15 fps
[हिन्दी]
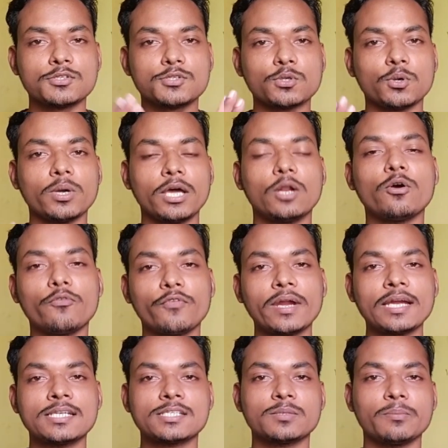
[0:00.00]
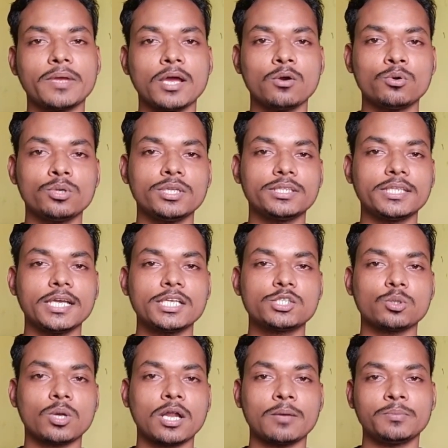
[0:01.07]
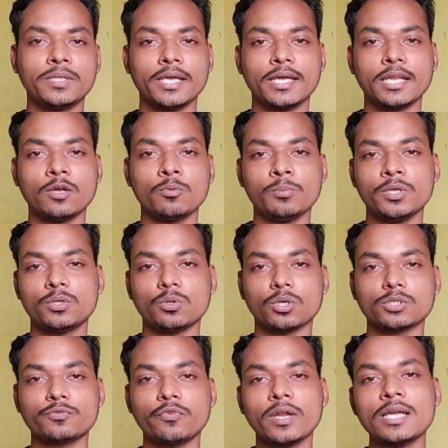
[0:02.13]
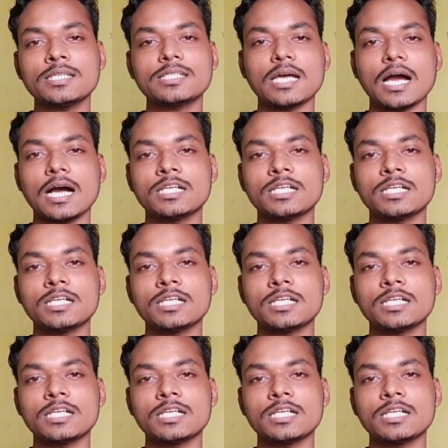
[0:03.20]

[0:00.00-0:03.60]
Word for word: सो हेलो फ्रेंड्स मैं हूं रितेश और आप देख रहे हो मी टॉक्स फ्रेंड्स